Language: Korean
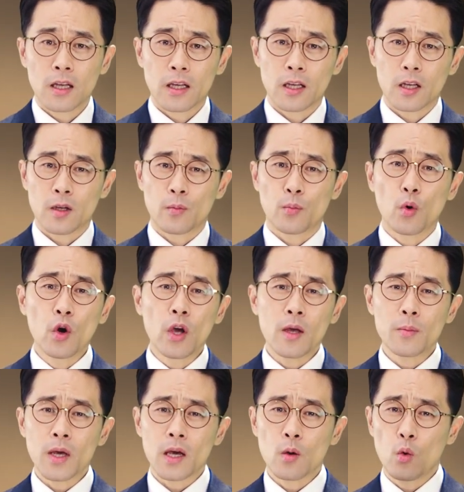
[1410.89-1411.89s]
이
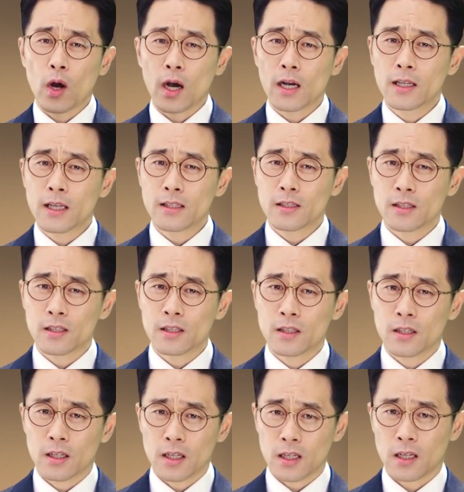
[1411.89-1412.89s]
보헤미아의
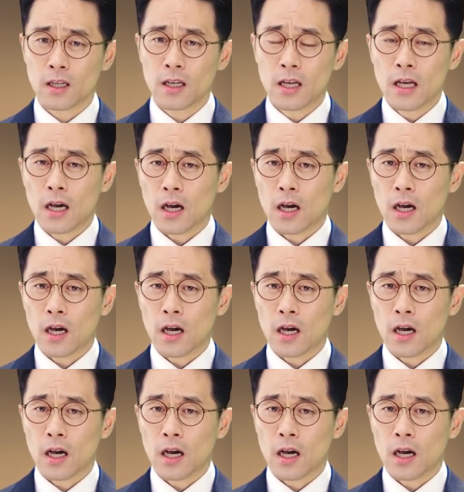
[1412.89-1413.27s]
왈덴스인들이